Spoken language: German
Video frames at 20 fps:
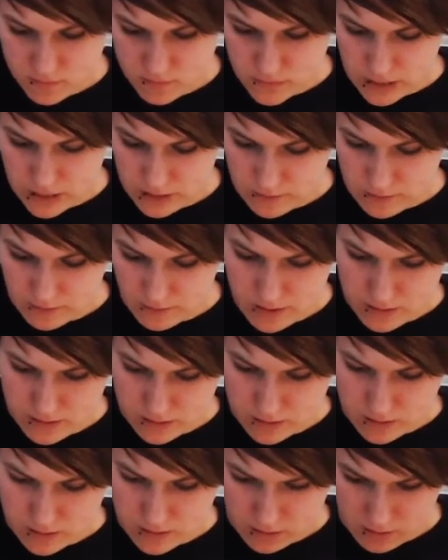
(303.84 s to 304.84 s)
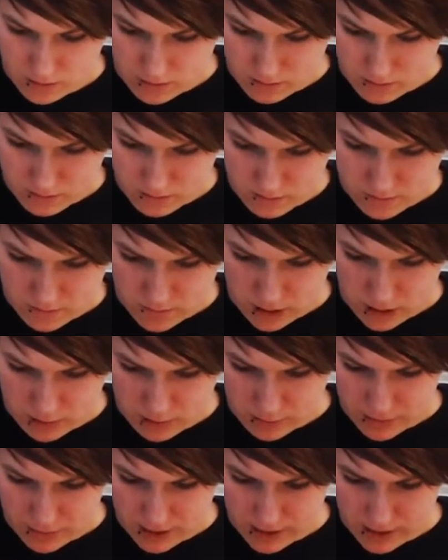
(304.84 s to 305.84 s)
Ich weiß es nicht. Aber
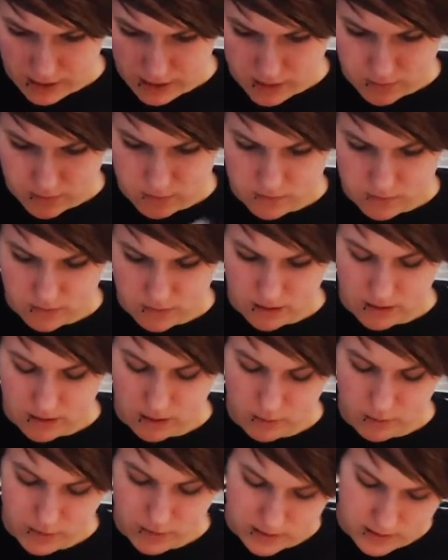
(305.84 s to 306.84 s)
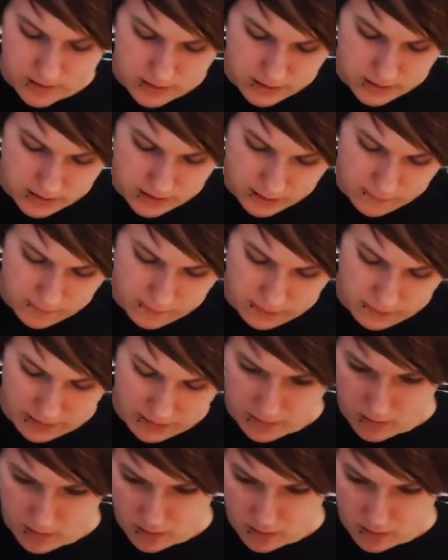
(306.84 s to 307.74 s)
man kann das... Ich glaube, das ist hier dran fest.